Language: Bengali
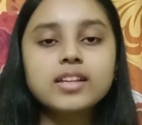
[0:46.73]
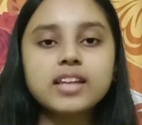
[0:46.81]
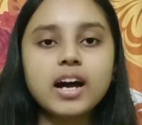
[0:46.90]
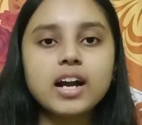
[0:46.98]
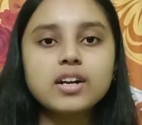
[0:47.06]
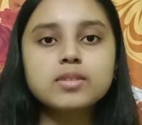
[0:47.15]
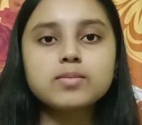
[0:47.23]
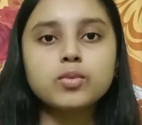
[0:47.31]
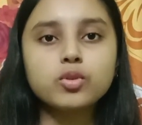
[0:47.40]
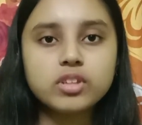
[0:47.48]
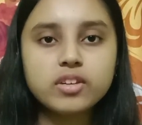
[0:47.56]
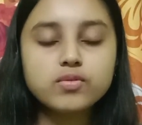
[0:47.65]
তার
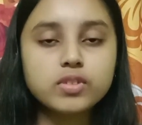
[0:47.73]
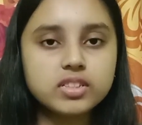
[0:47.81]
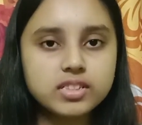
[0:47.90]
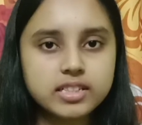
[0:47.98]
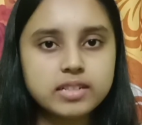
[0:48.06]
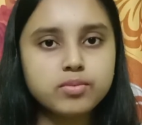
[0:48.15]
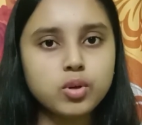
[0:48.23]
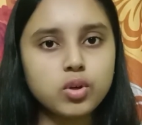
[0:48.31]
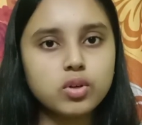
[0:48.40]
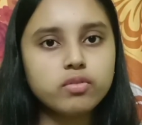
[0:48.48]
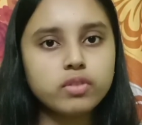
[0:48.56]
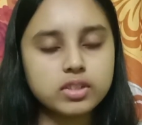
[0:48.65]
মধ্যে ফার্স্ট স্টেপ
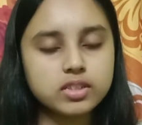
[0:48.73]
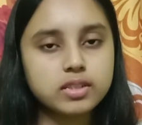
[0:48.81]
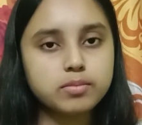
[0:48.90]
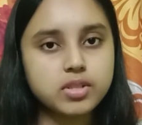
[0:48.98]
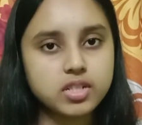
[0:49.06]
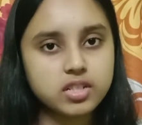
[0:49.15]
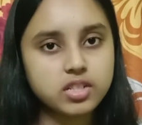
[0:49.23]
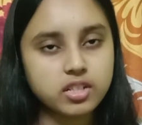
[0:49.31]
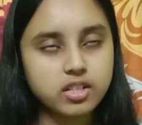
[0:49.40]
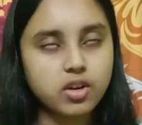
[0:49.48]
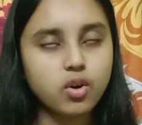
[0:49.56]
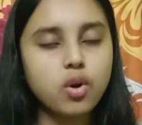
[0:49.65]
হলো ফার্স্ট স্টেপ যেটা
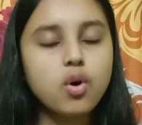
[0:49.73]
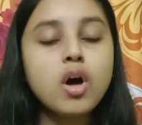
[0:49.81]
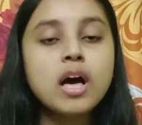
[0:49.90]
সেটা হলো